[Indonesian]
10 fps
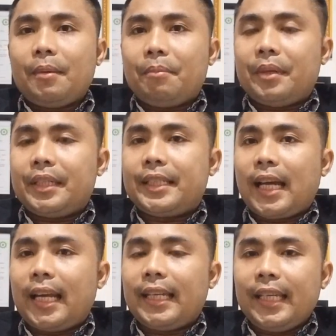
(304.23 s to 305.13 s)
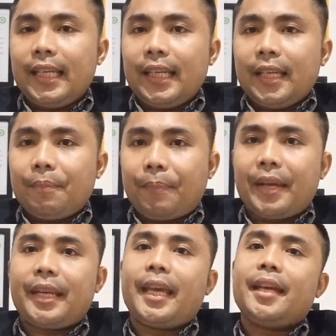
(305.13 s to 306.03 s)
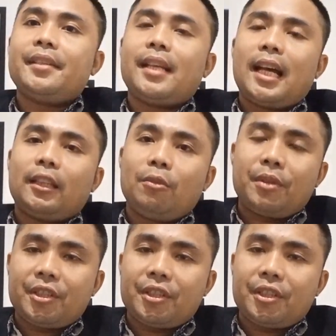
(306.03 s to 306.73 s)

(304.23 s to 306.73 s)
menjadi PNS atau